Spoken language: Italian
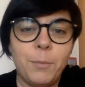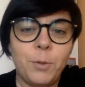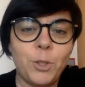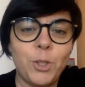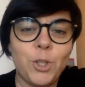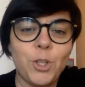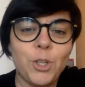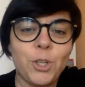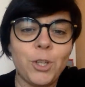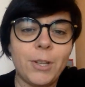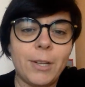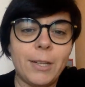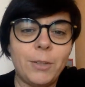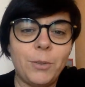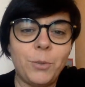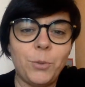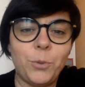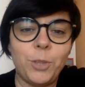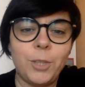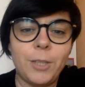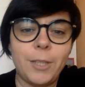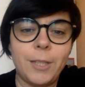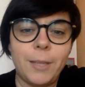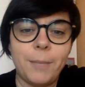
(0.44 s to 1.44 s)
Buongiorno a
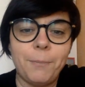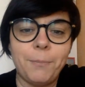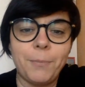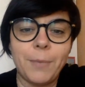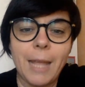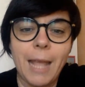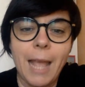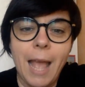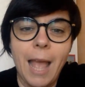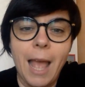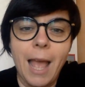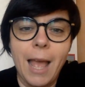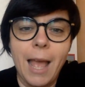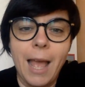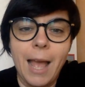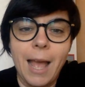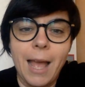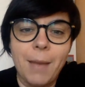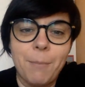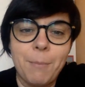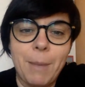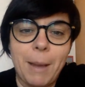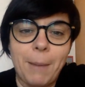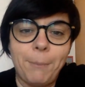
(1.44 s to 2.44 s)
tutti,
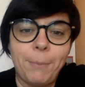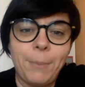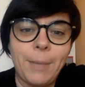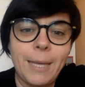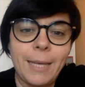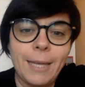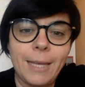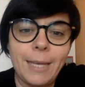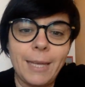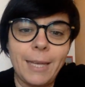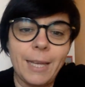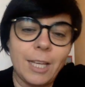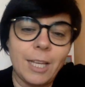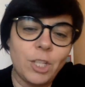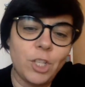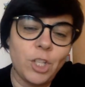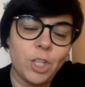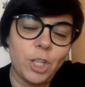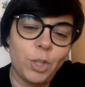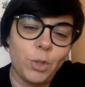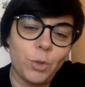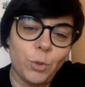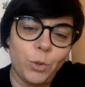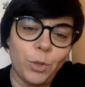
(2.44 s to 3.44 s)
bambini e
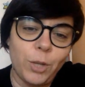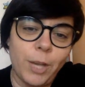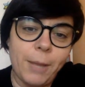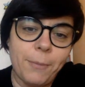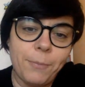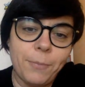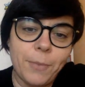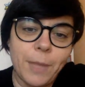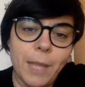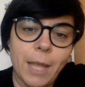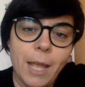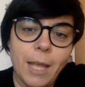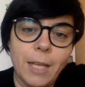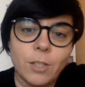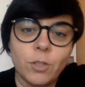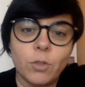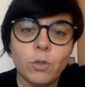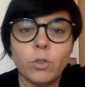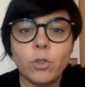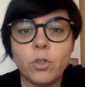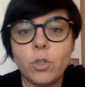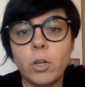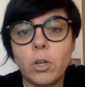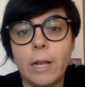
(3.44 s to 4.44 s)
genitori.
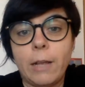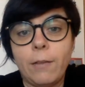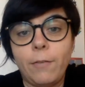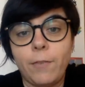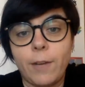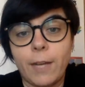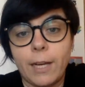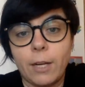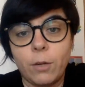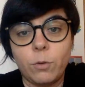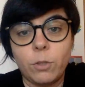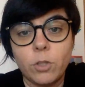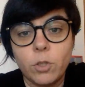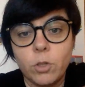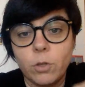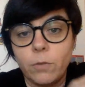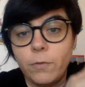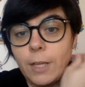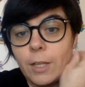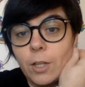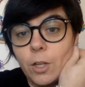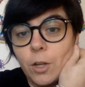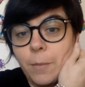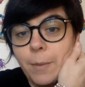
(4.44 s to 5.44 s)
Sono sola a fare
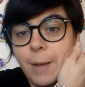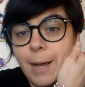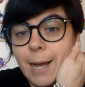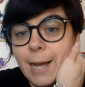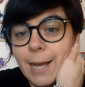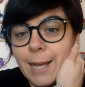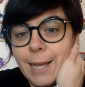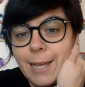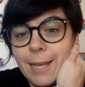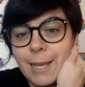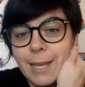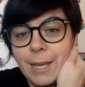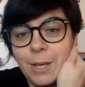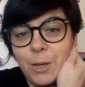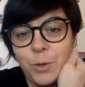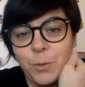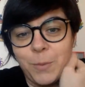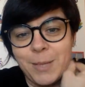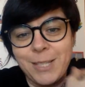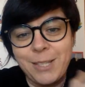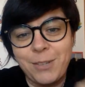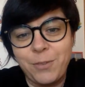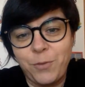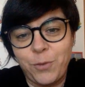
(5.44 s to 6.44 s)
questo video, ma è
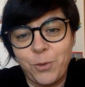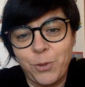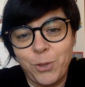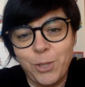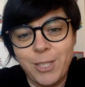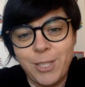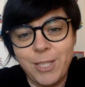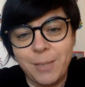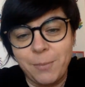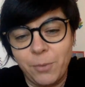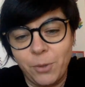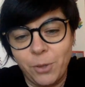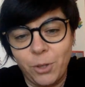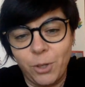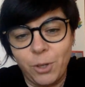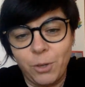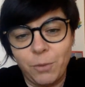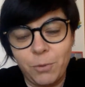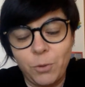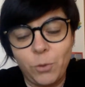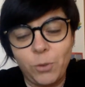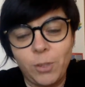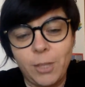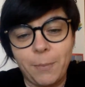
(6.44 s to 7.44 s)
come se
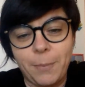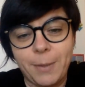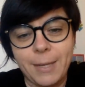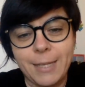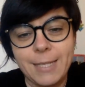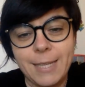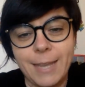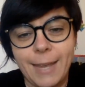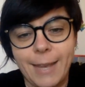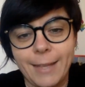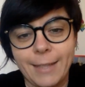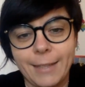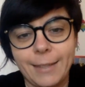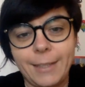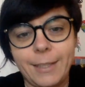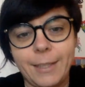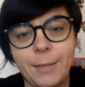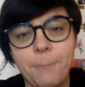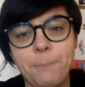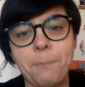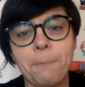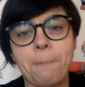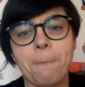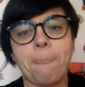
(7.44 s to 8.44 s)
fossimo tutte
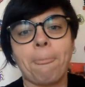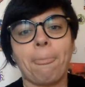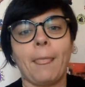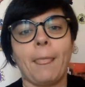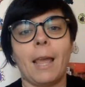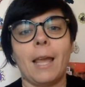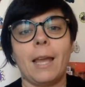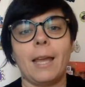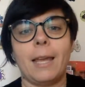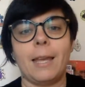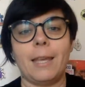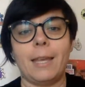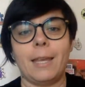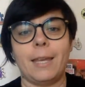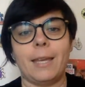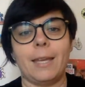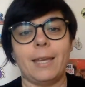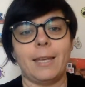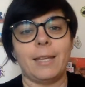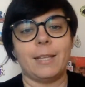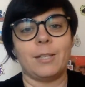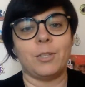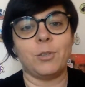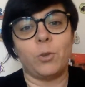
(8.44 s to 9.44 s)
presenti,
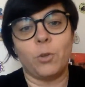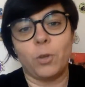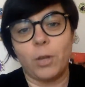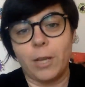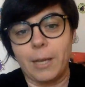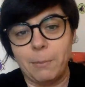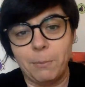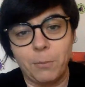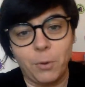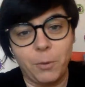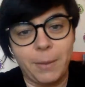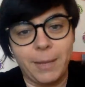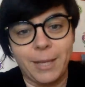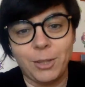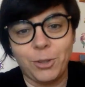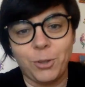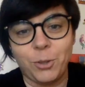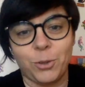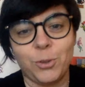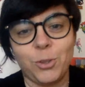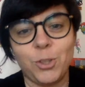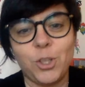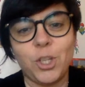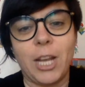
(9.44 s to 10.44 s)
eh, solo che il
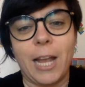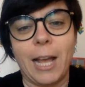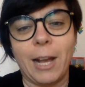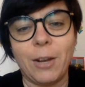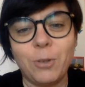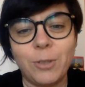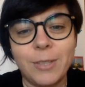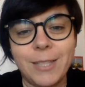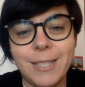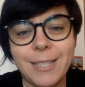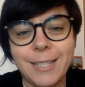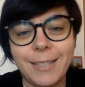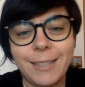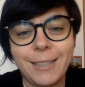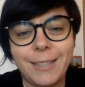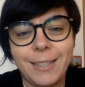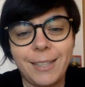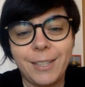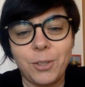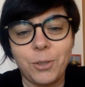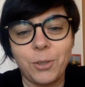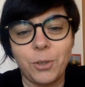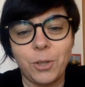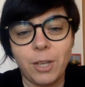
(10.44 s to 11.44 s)
momento non ce l'ha
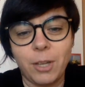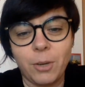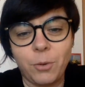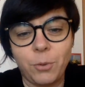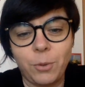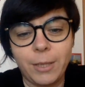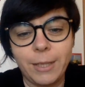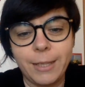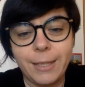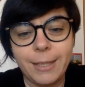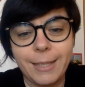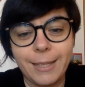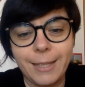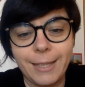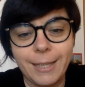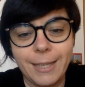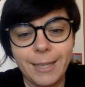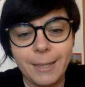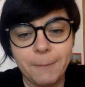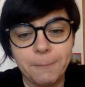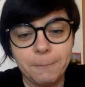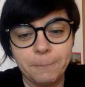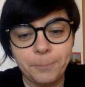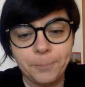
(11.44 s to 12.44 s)
consentito e
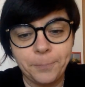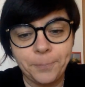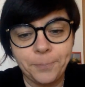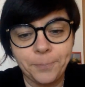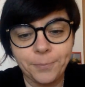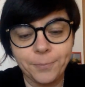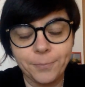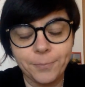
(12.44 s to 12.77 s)
quindi mm,